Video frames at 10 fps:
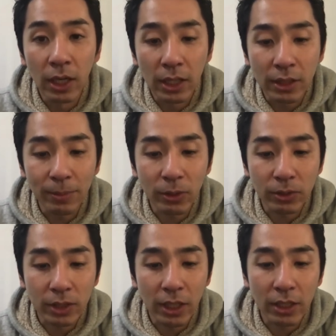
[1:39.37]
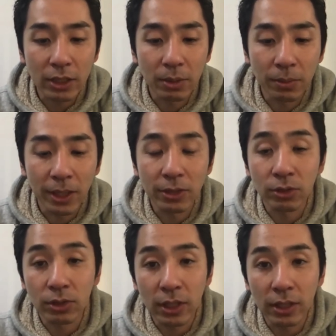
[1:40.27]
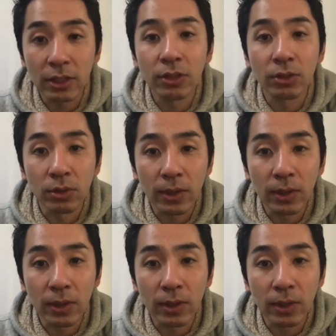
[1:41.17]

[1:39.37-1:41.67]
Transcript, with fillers: 頭を使わなくても回る状態っていうの